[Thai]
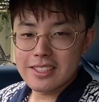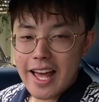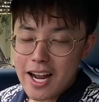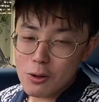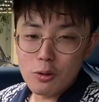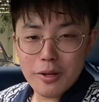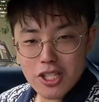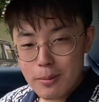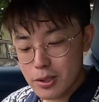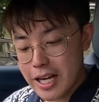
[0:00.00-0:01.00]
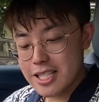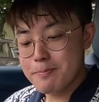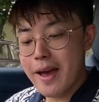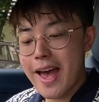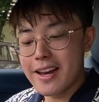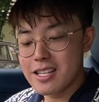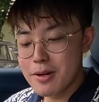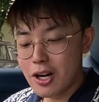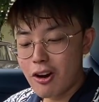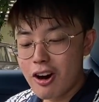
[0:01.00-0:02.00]
แต่ถ้าคุณไม่ชอบเจ้า Touchpad ที่
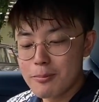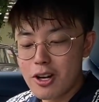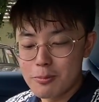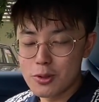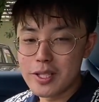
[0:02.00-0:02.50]
มันครอบหนอบอยู่